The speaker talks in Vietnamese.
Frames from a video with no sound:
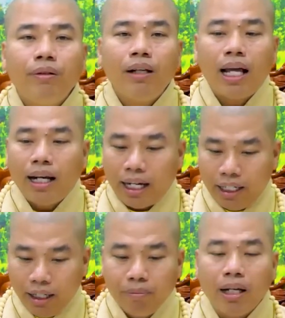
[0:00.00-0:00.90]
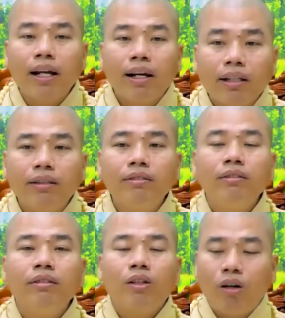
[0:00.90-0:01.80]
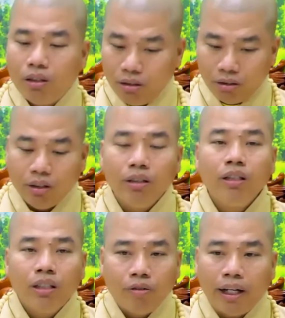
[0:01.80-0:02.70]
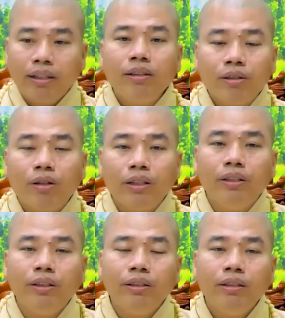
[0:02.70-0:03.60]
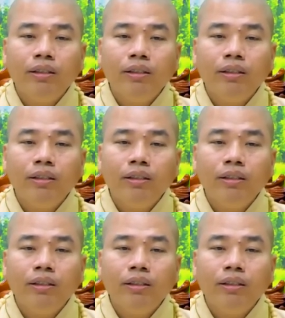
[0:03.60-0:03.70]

lá lành đùm lá rách con người phải thương con người